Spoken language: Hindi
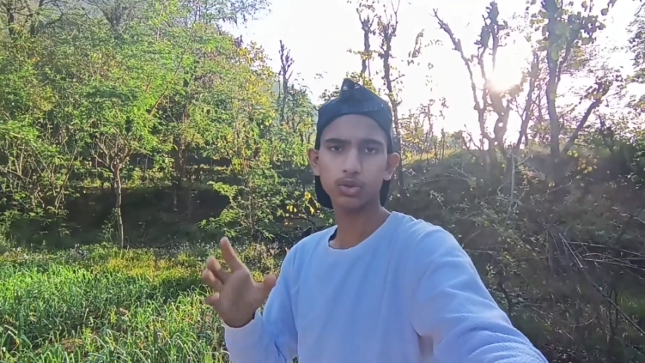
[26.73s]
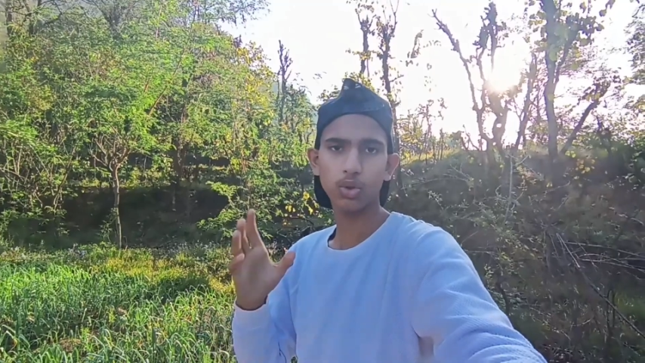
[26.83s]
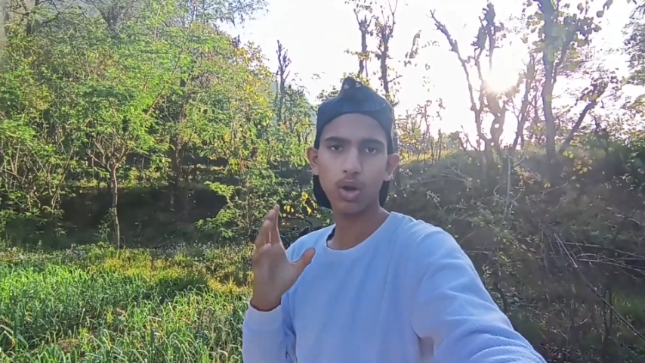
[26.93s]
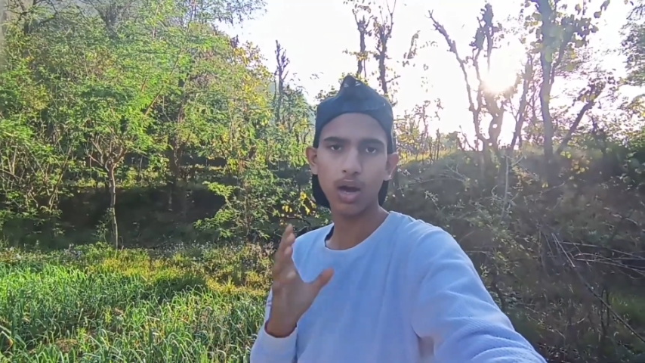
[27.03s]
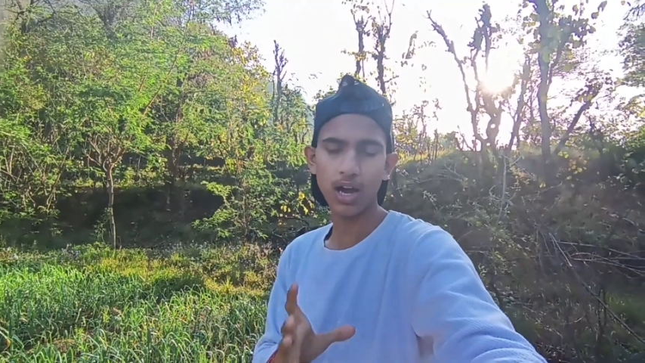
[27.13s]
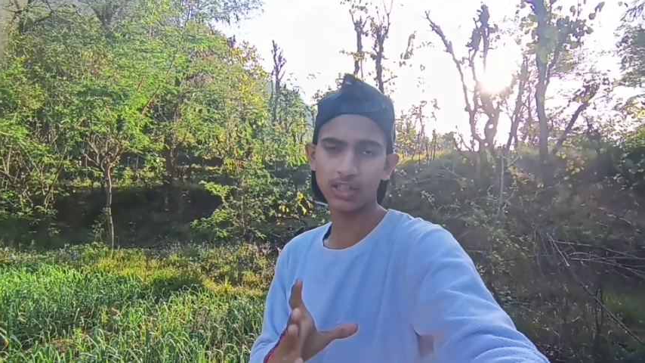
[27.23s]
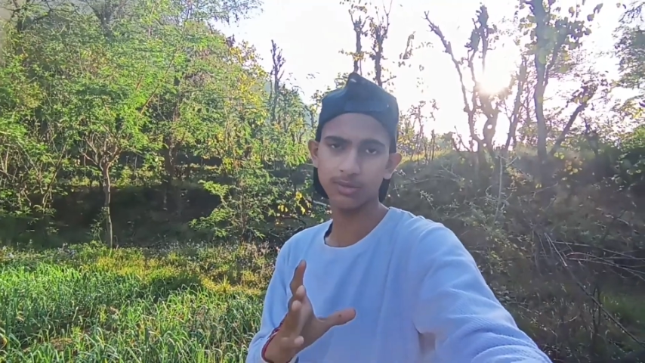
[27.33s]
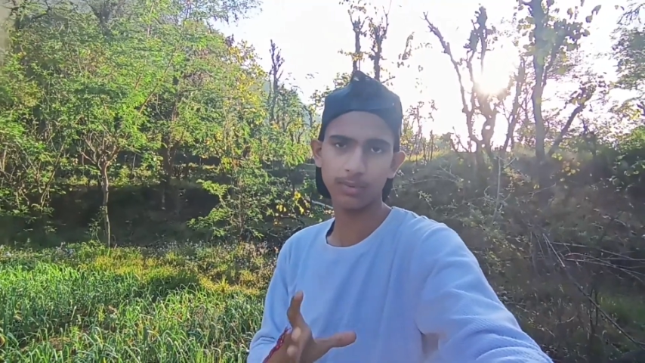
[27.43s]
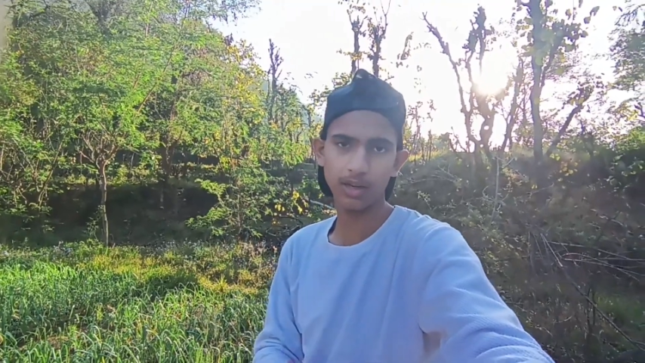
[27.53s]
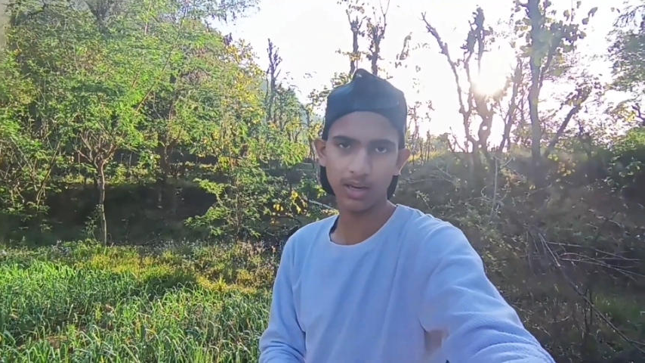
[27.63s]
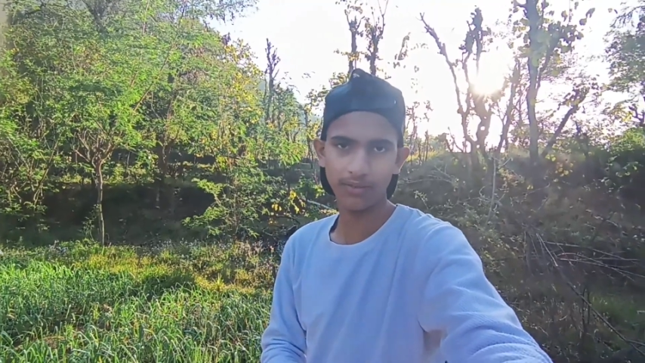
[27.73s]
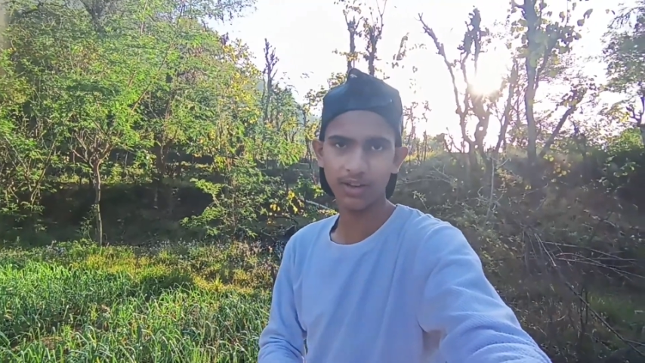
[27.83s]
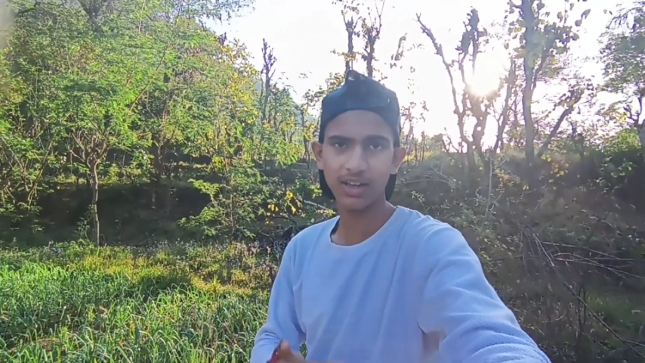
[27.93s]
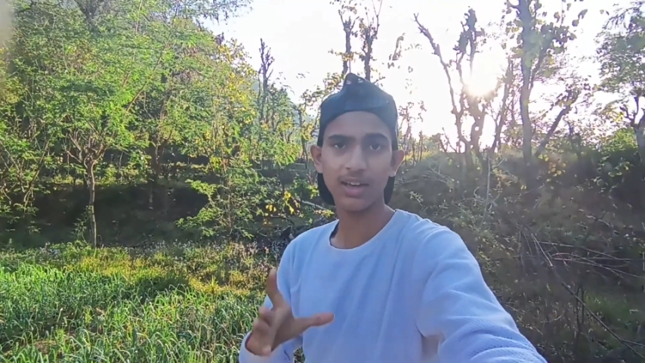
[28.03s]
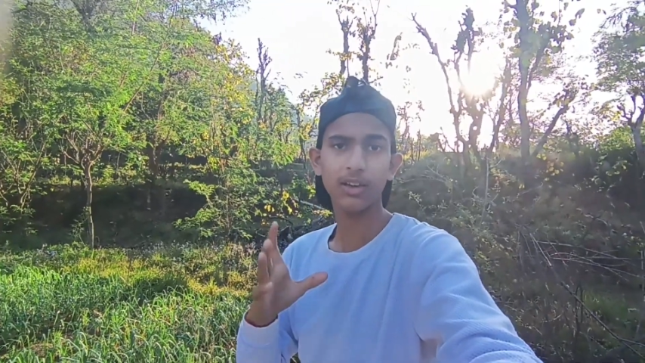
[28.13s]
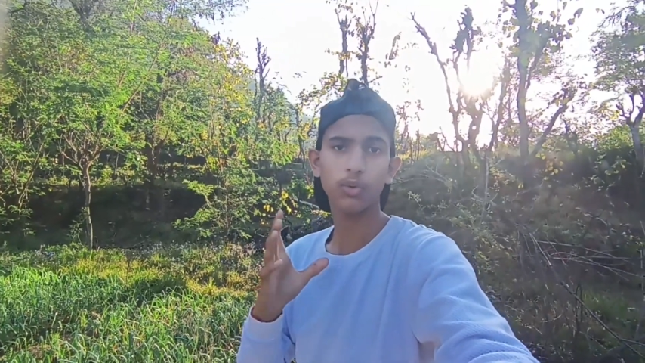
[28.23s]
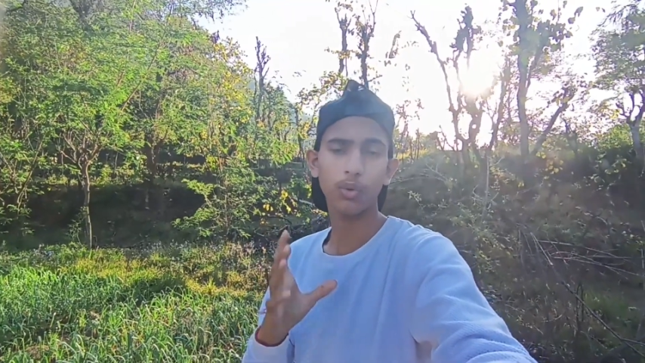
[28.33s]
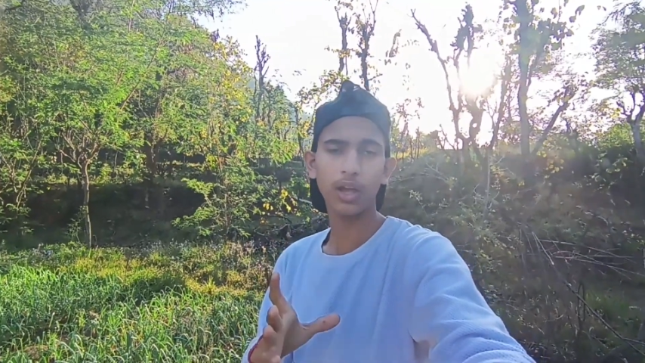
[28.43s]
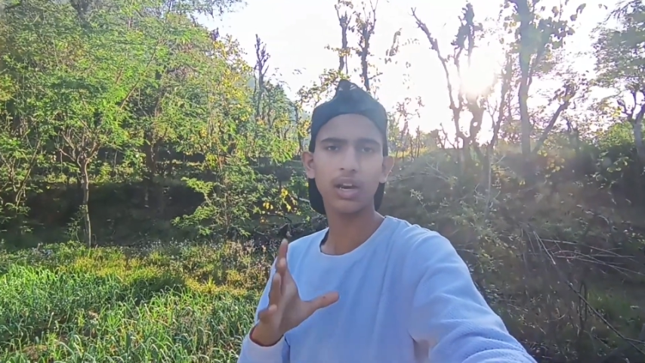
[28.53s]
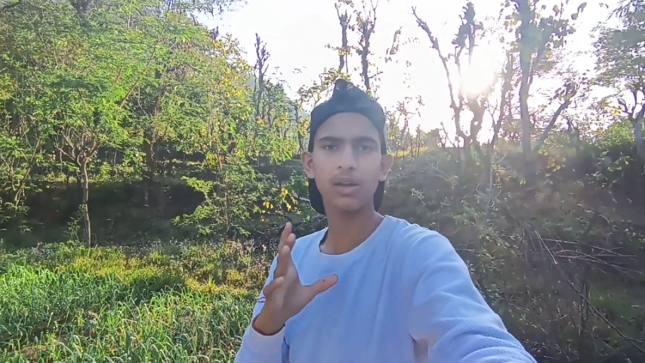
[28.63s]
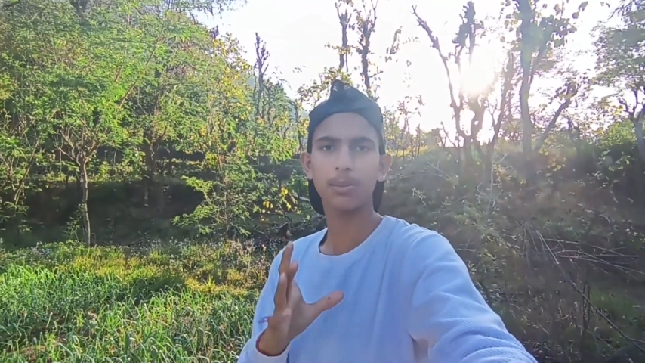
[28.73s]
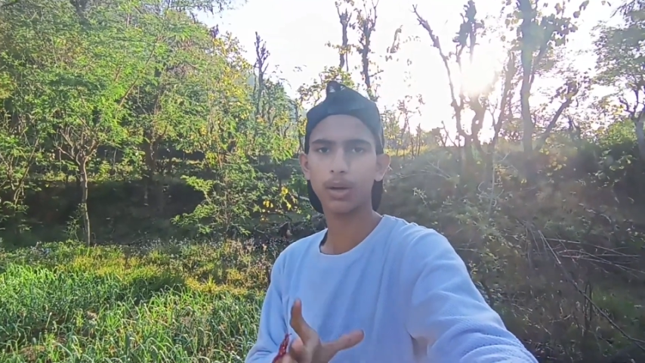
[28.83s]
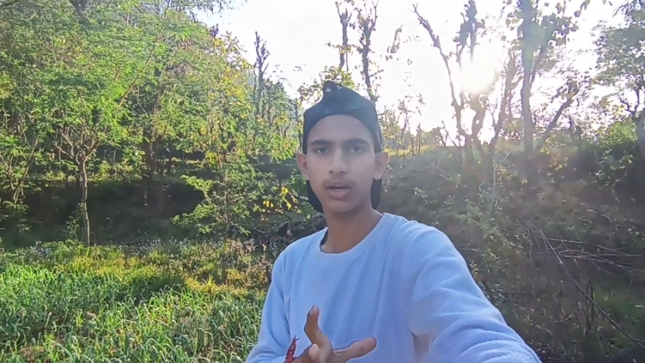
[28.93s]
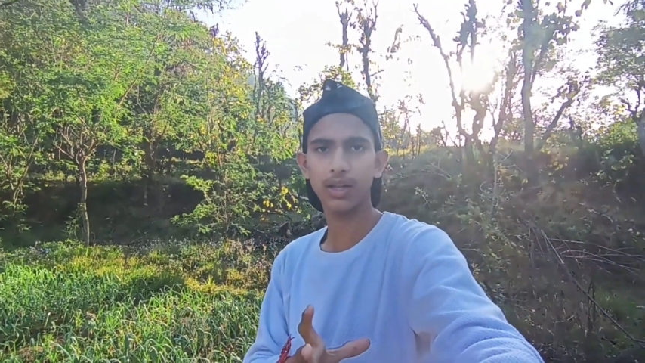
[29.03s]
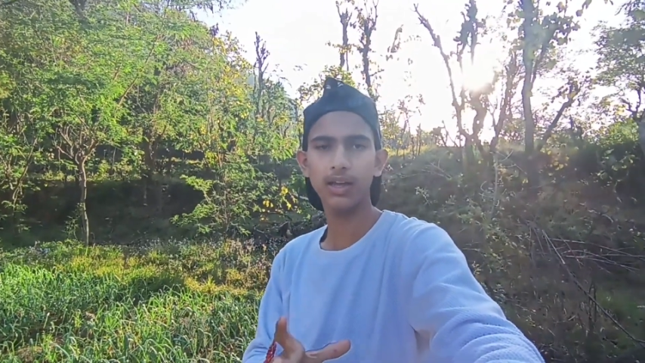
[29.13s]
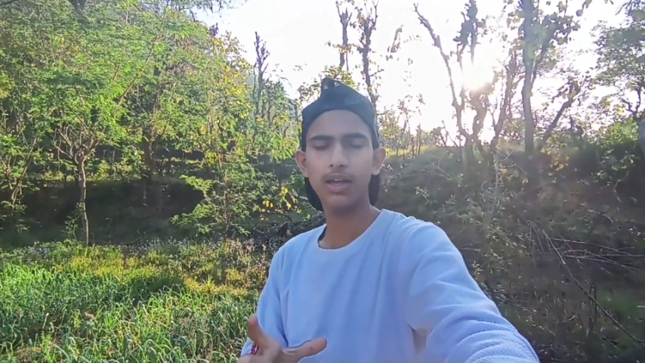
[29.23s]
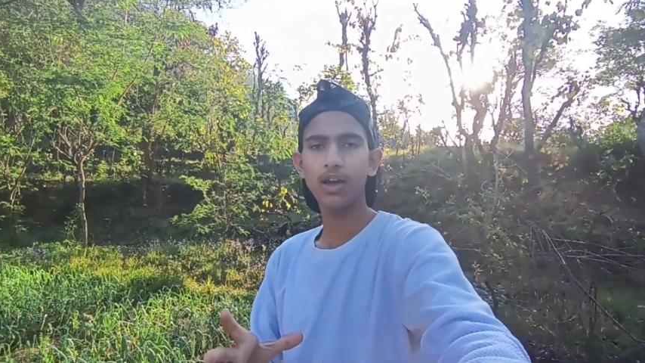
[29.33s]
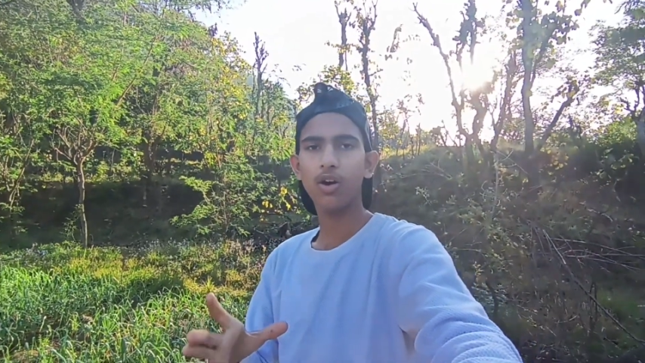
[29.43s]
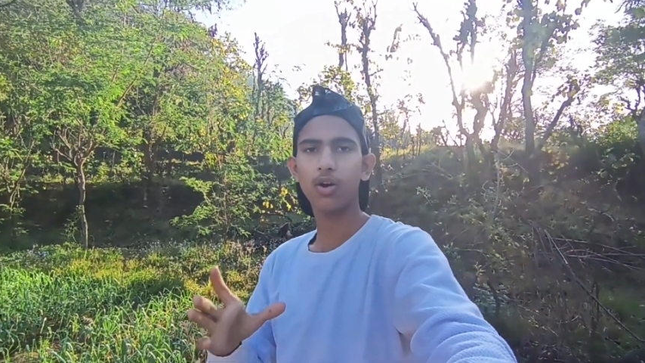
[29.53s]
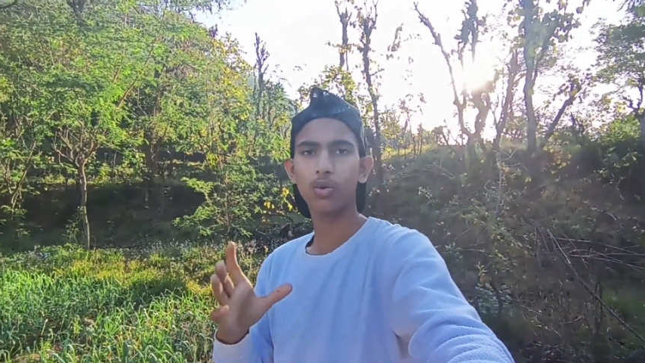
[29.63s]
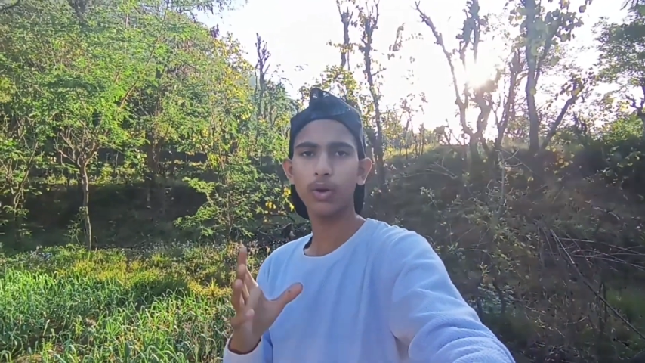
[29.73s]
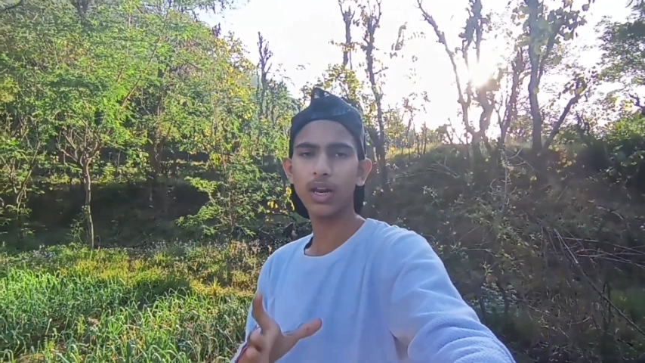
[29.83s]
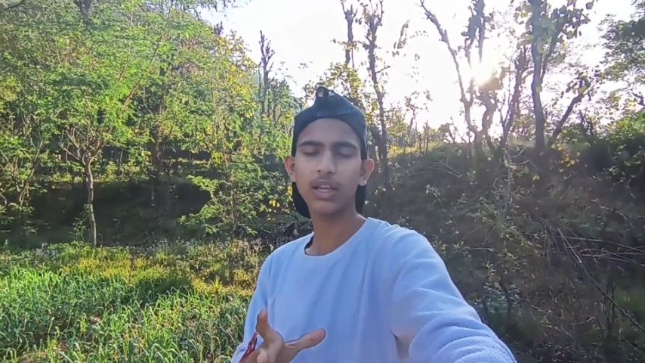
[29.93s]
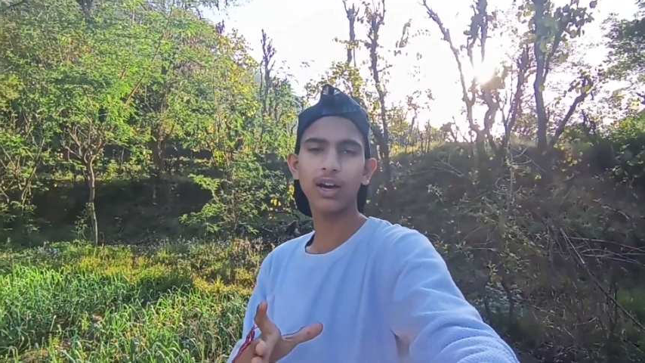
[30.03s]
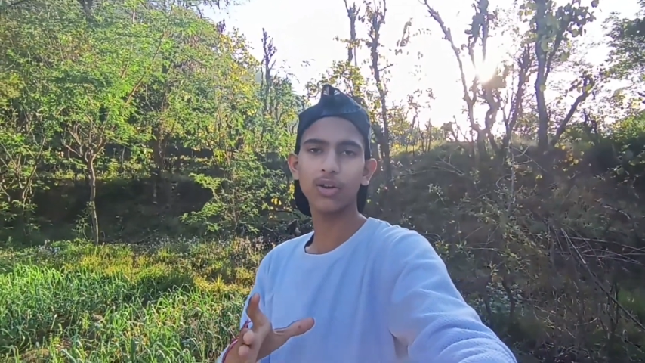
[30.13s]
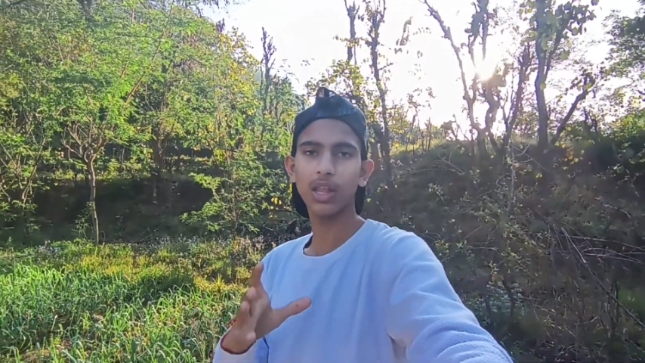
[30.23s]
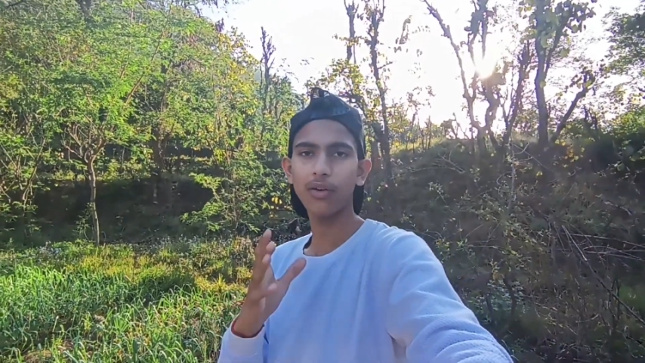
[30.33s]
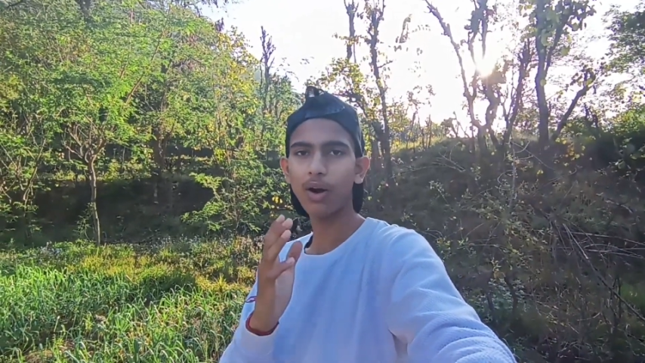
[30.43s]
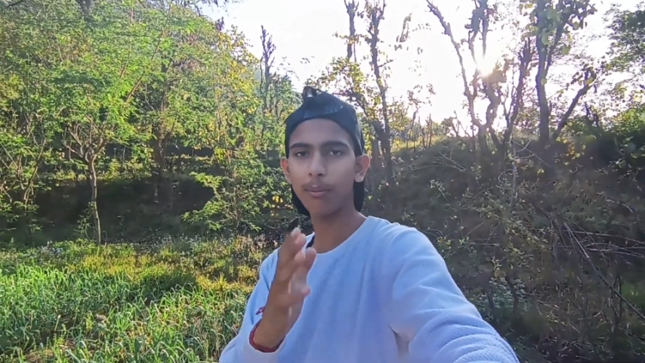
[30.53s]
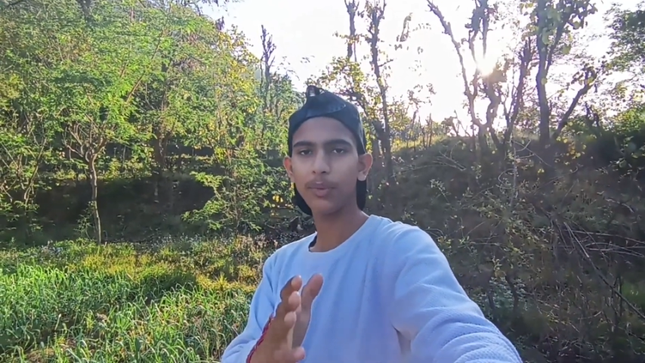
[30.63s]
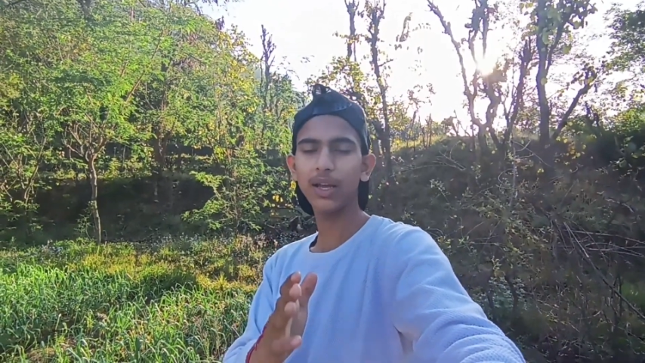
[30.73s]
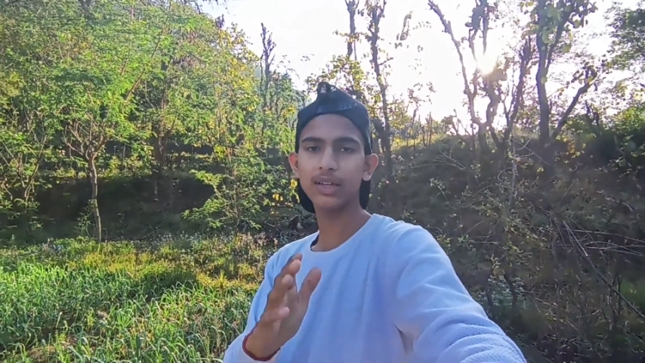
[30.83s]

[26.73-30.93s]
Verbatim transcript: दोस्तों आज हम बनाने वाले हैं कुरियाल के परांठे और कुरियाल क्या होता है वो आप देख